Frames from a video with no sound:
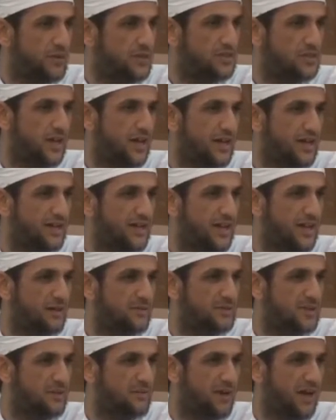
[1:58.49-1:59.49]
فوجه
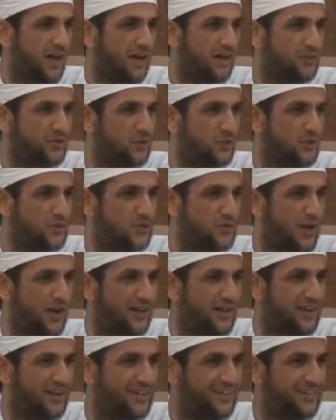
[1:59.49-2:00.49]
إليهم سماحته
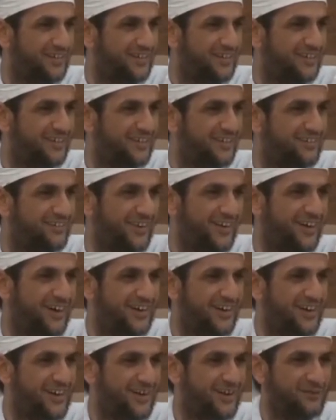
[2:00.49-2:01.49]
سؤالا
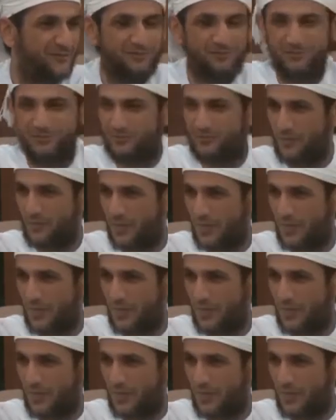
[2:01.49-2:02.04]
فقال لهم